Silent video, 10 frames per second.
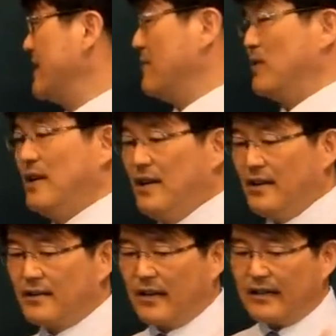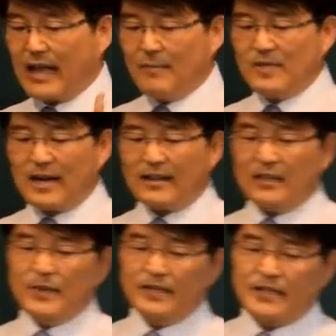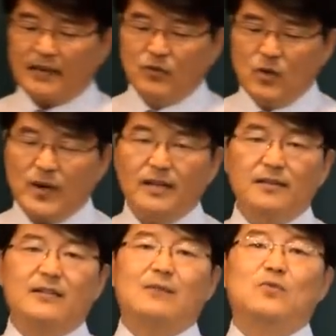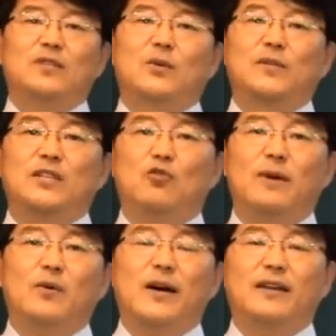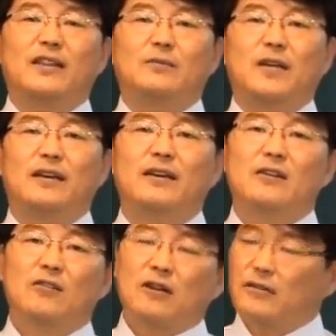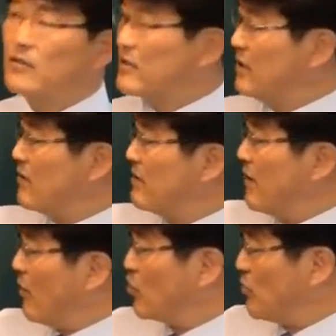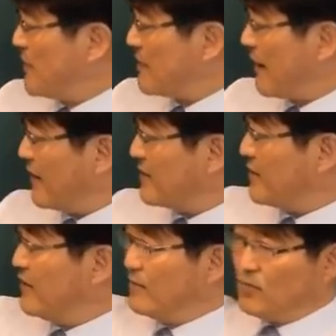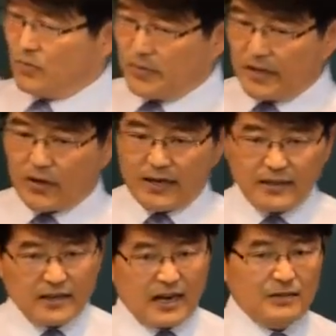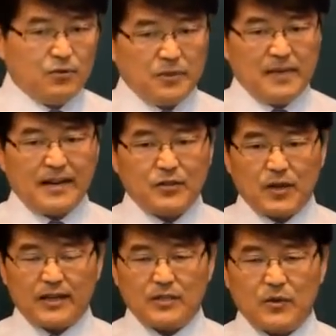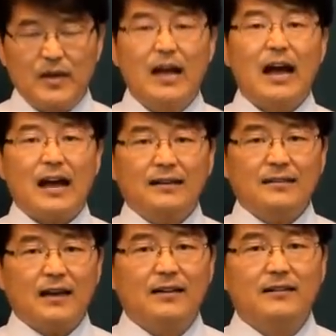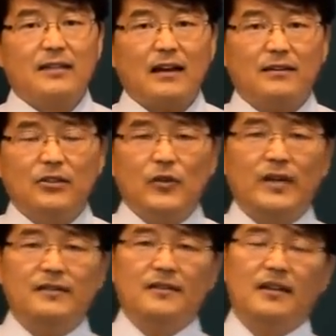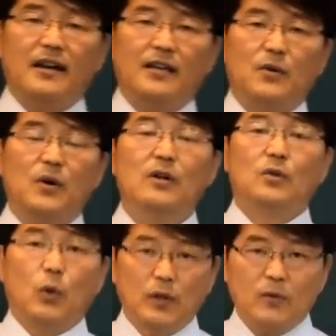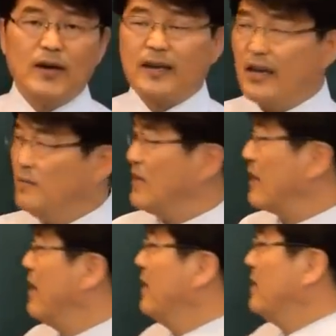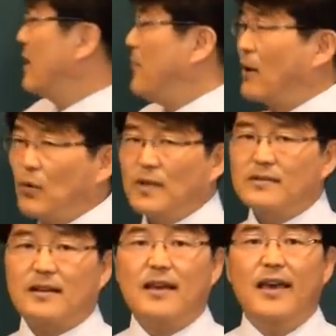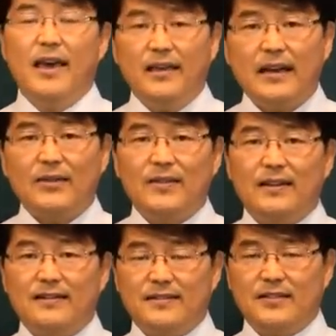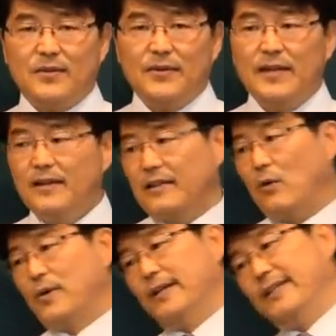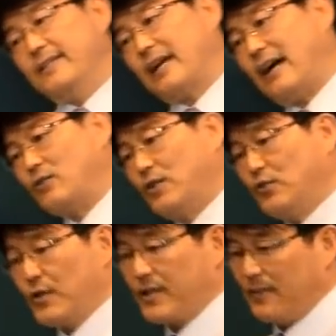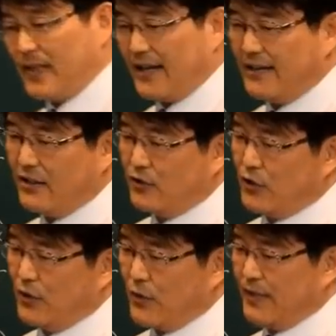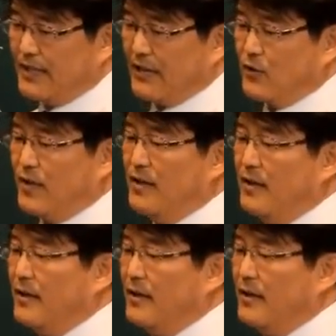재물. 그러니까 남자 같으면 재물과 여자 문제로 치고받고 하기 때문에 그 어둠의 세계에서는 이런 부분이 굉장히 칼부림이 날 수 있겠죠. 항상 사건되는 여자가 있고 돈과 개입이 있다. 이게 백고대사에 해당된다는 것이죠. 자 오늘 이 사주를 주셨습니다. 주인공이 사주를.